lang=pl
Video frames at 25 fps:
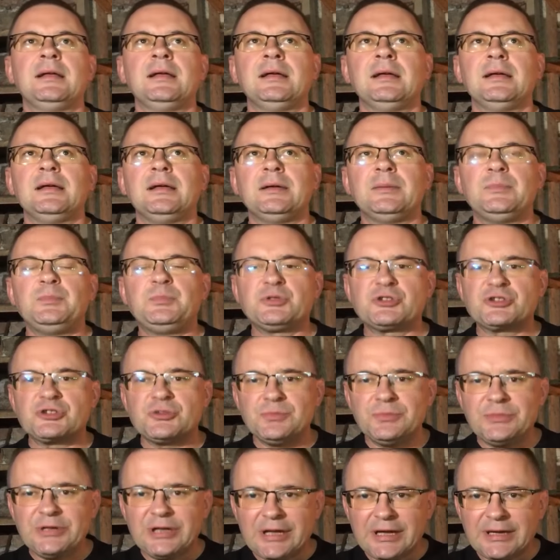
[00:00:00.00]
E,
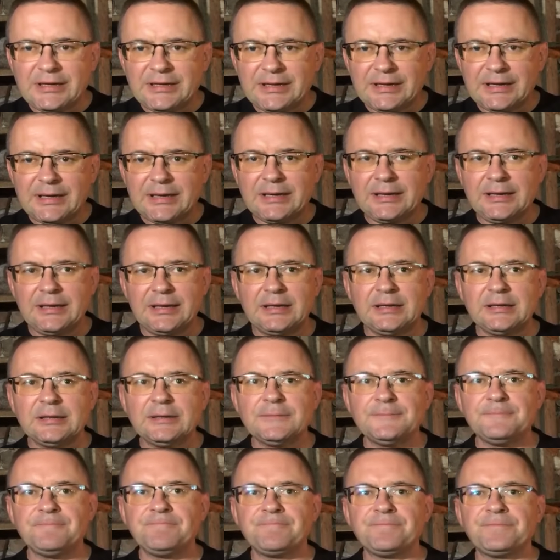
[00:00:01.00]
brzmienie
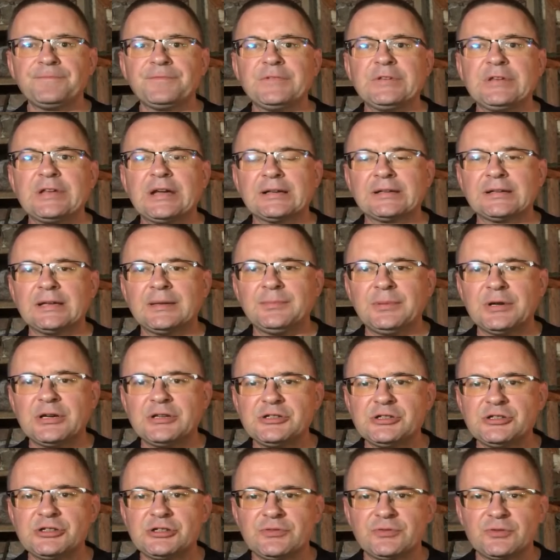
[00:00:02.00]
mm, jak
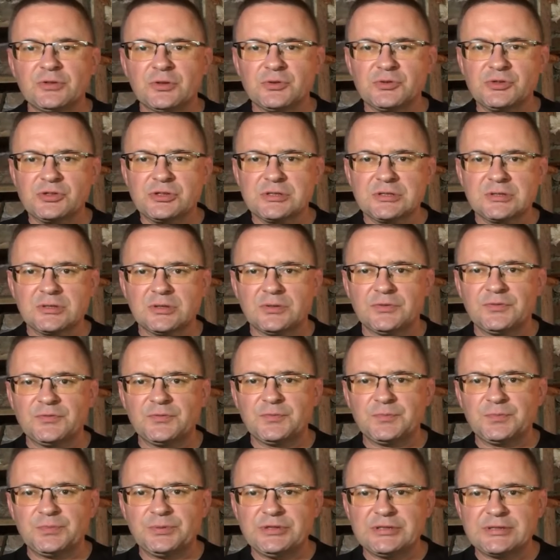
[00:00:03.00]
najbardziej się w to wszystko
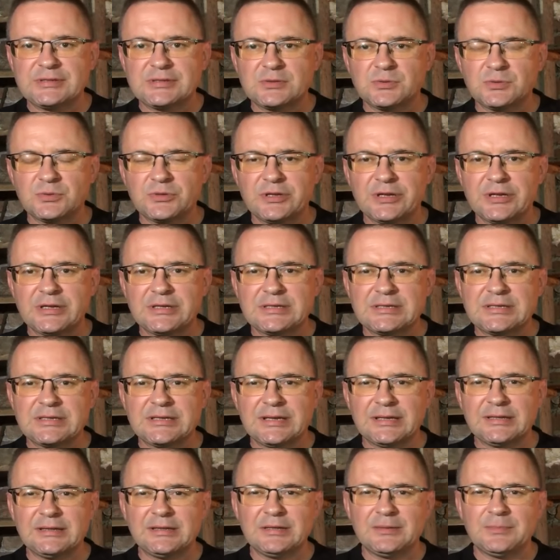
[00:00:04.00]
wpisuje z
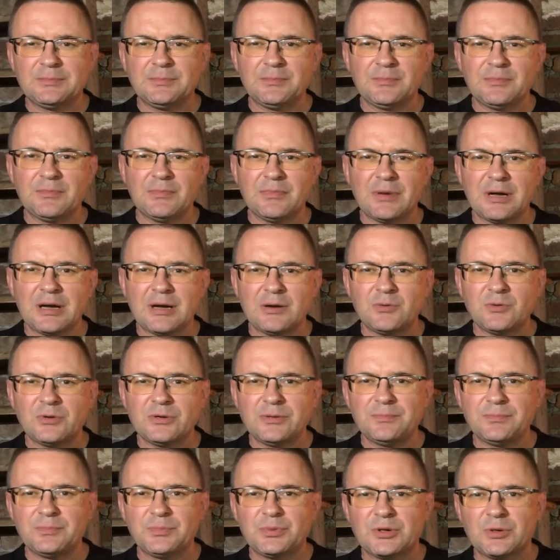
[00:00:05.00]
jednym
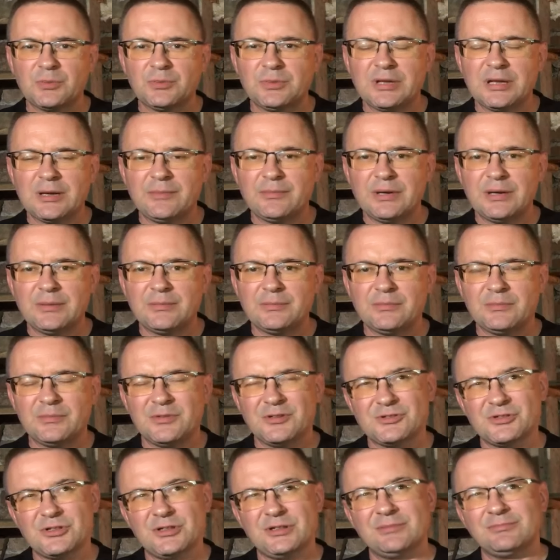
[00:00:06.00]
małym problemem.
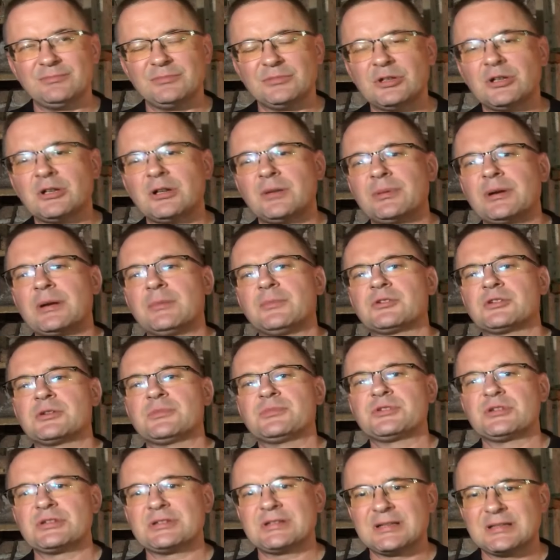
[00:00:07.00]
Może, no dobra, może
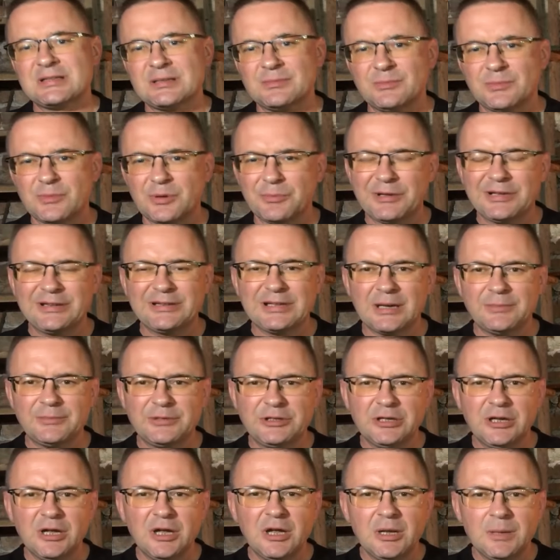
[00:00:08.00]
przesadzam.
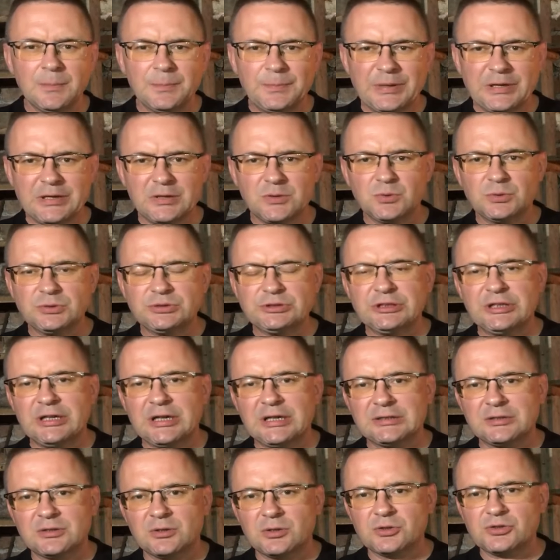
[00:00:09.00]
Momentami
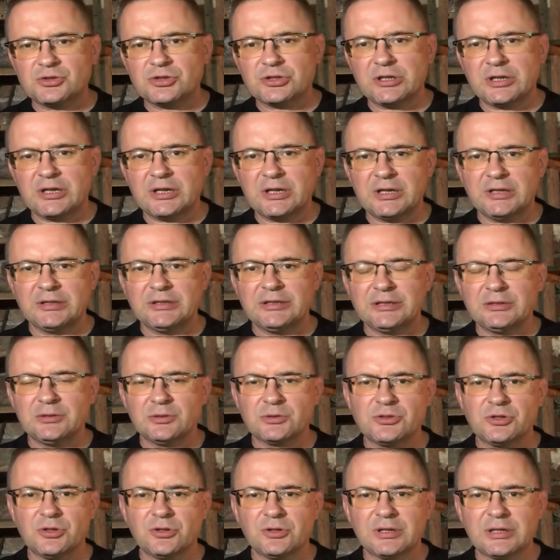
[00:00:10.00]
perkusja troszkę nie
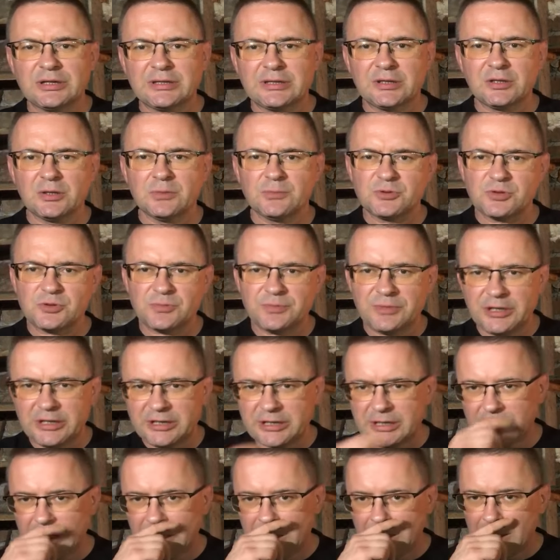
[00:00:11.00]
dociąga tego
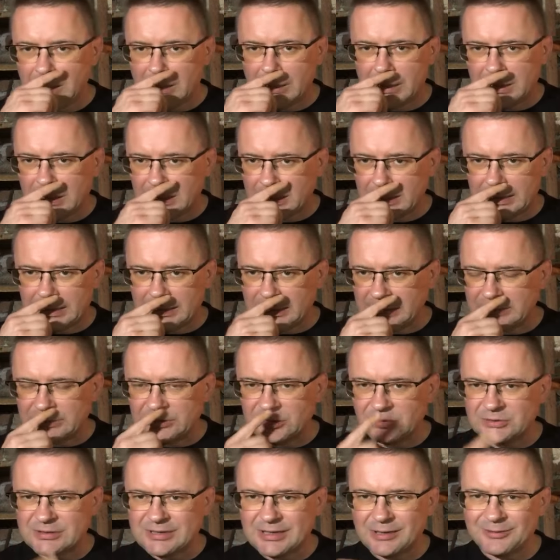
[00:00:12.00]
brzmienia e,
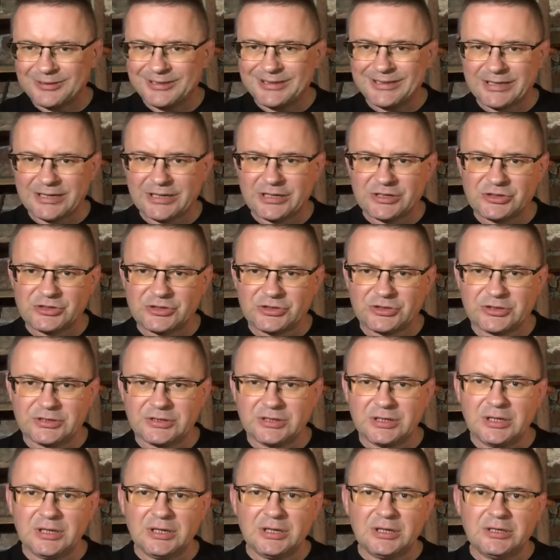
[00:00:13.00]
do całej reszty.
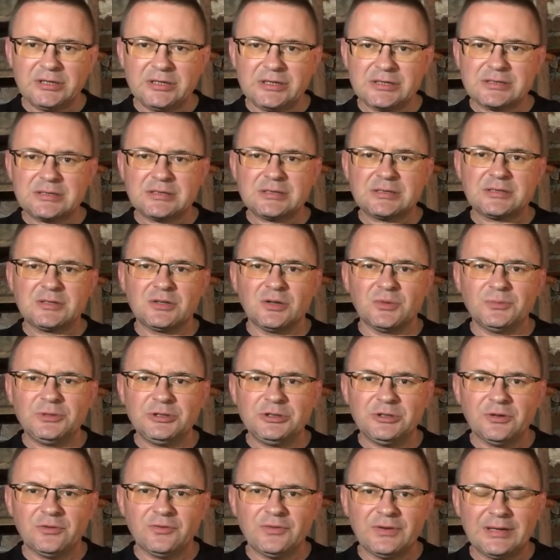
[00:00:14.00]
Jest
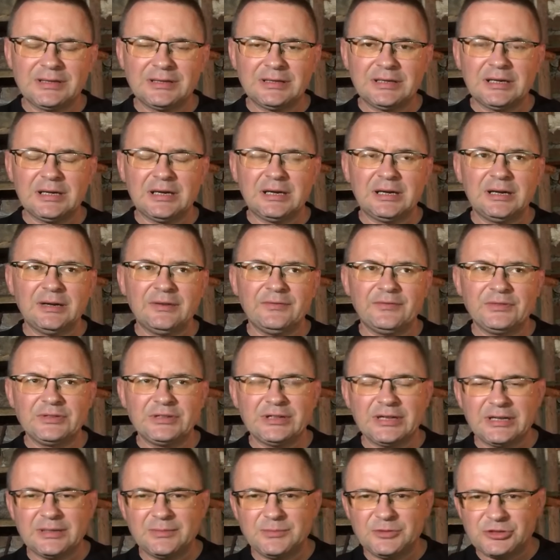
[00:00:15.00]
zdominowana, a
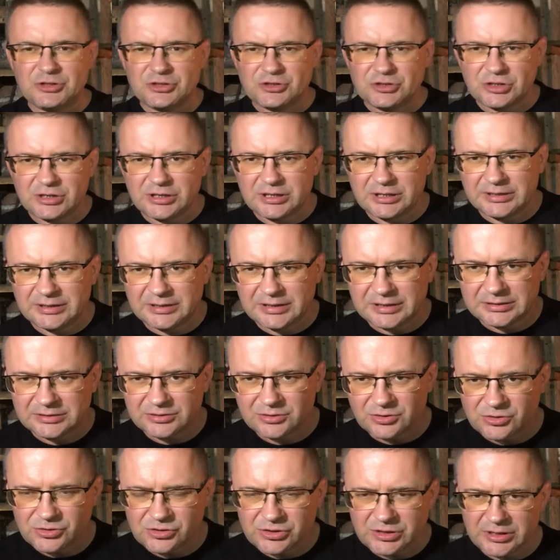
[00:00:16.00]
wydaje mi się, że jednak
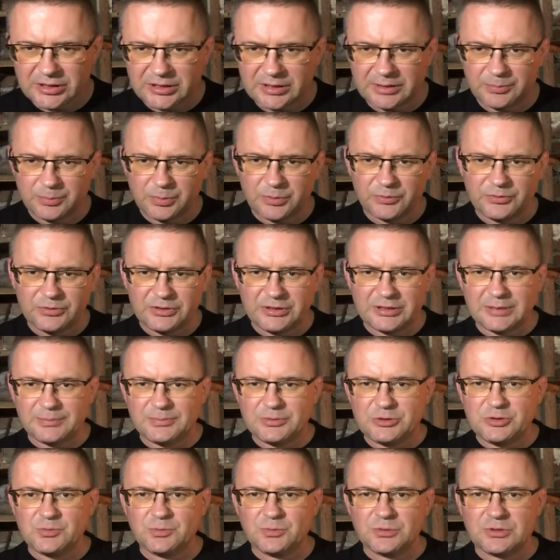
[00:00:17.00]
troszkę powinna
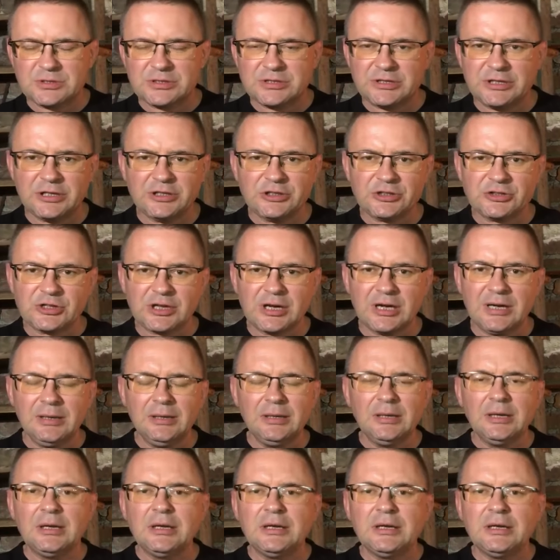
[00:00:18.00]
być mocniejsza.